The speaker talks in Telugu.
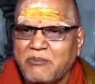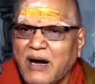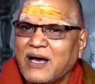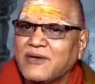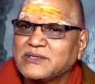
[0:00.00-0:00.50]

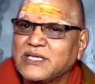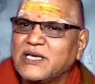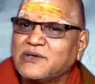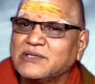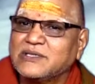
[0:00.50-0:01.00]
మానవ
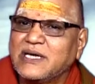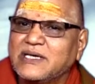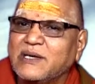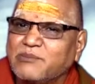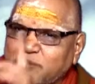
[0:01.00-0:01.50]
శరీరం
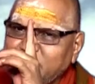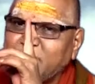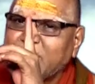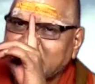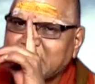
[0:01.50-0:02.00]
వచ్చిందంటే
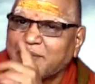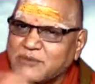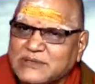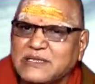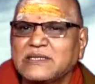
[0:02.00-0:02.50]
పుణ్యం అనే
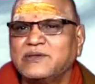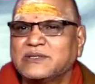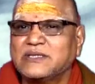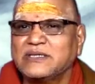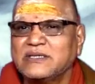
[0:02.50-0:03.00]
ధర్మం చేతనే
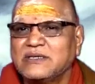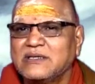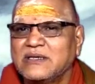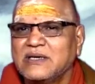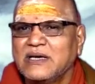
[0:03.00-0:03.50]
వచ్చింది
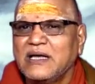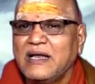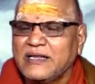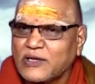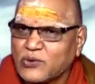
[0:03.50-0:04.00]

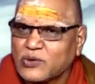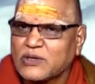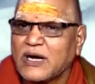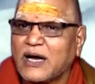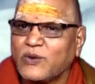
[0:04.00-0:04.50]
లేదా
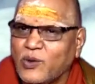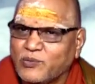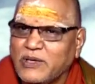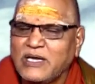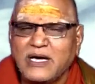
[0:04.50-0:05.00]
కుక్కగానో
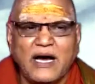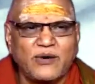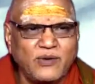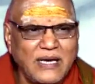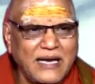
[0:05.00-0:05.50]

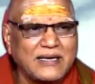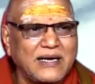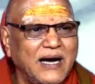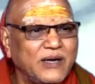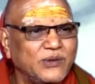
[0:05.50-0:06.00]
పిల్లిగానో
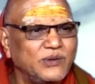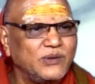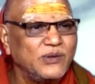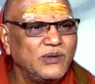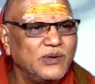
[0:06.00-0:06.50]
ఎలకగానో
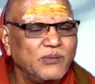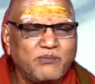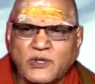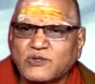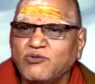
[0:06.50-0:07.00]

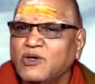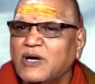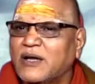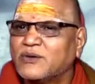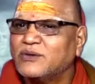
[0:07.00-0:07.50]

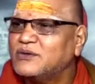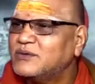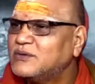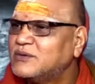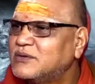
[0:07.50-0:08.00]
పశువులుగాను
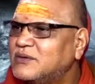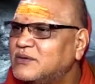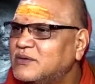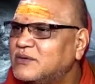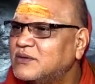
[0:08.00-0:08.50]

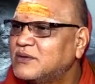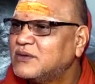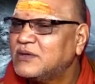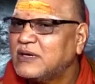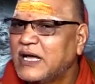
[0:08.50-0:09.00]

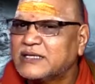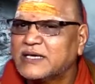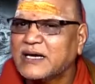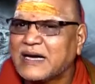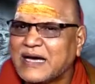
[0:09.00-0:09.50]
లేకపోతే
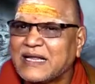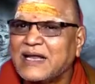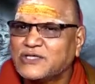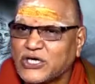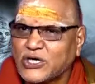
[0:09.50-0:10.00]

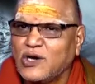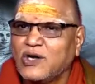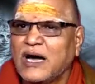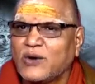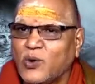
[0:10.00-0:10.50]
కదలని
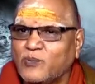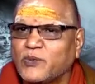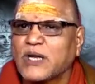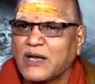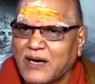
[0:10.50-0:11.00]
చెట్లుగానో
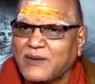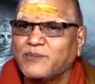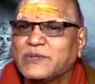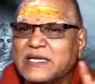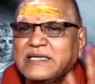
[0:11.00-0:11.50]
పుట్టలుగానో
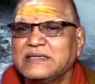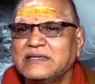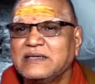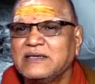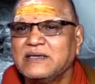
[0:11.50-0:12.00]
పుట్టేది
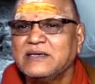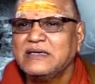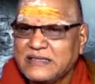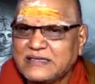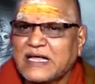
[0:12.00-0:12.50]

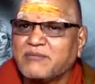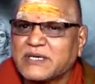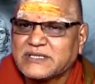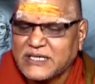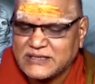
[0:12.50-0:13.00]
ఇది
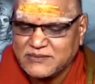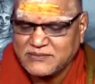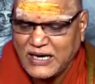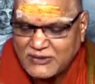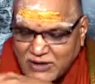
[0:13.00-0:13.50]
ధర్మక్షేత్రం
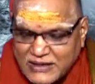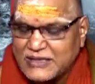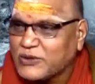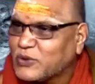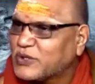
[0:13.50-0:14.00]
అందులోకి
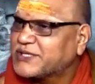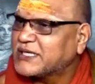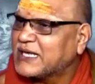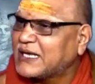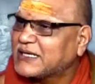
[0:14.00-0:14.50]
ఈ
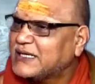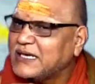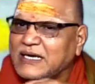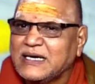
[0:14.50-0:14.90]
కురుక్షేత్రానికి